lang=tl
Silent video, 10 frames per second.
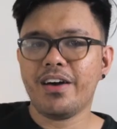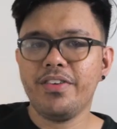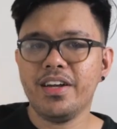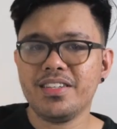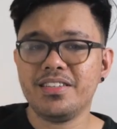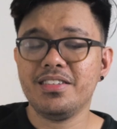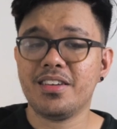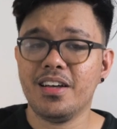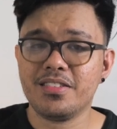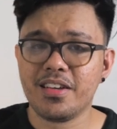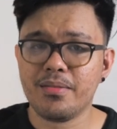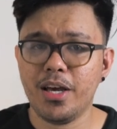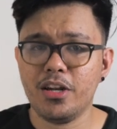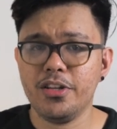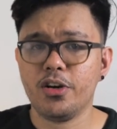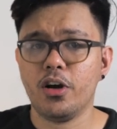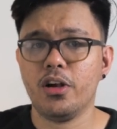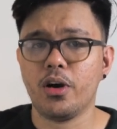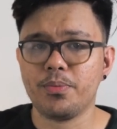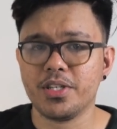have here is the Sunset Melody
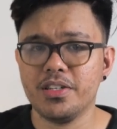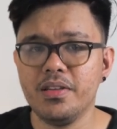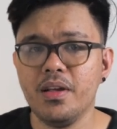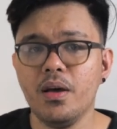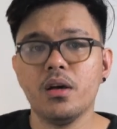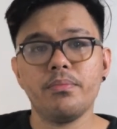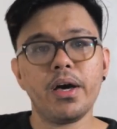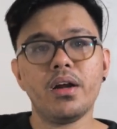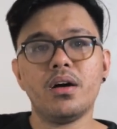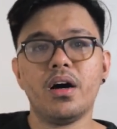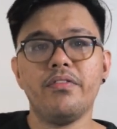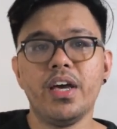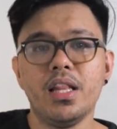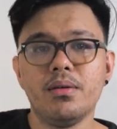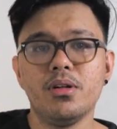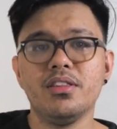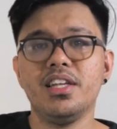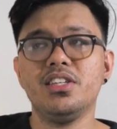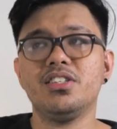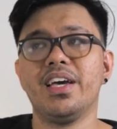color option, pero available
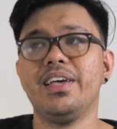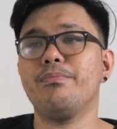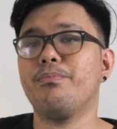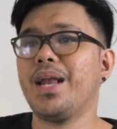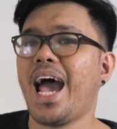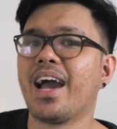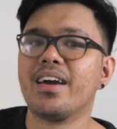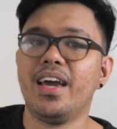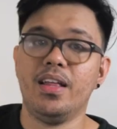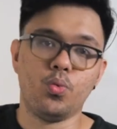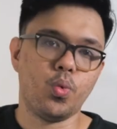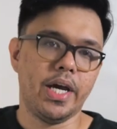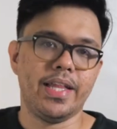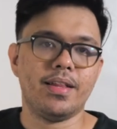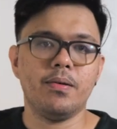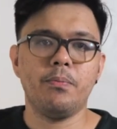din siya in black and white.